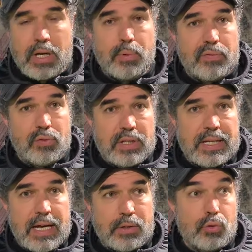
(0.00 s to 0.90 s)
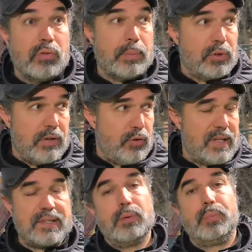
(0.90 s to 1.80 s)
della profondità dove potevano
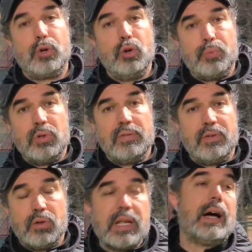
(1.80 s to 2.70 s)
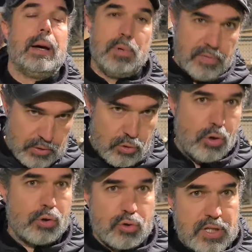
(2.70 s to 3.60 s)
essere un pochino più in difficoltà, abbiamo fatto
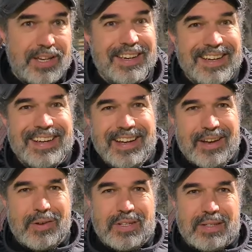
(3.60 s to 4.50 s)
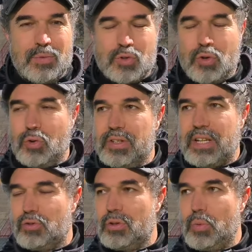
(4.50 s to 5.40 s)
gol così e quindi siamo, sono
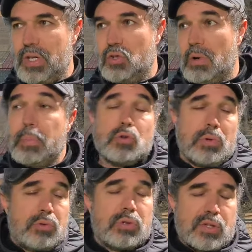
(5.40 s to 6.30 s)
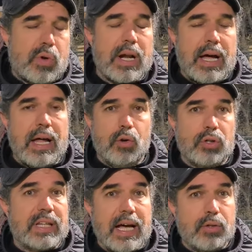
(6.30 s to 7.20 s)
contento di questo, ma poi soprattutto la squadra ha
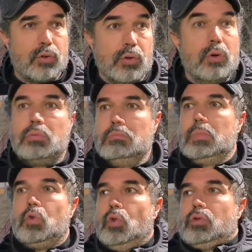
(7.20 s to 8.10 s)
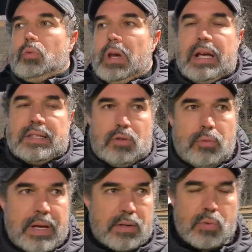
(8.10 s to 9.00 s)
lottato contro quella che
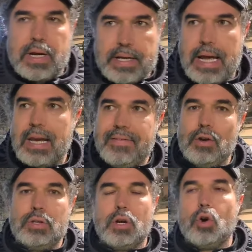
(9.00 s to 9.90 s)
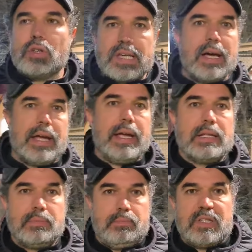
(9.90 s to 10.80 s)
secondo me è una squadra che a livello di rosa è
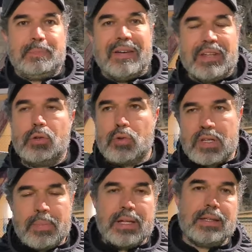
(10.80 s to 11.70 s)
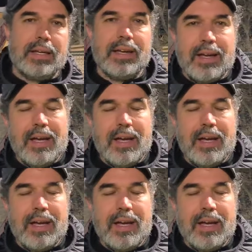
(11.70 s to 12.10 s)
spaventosamente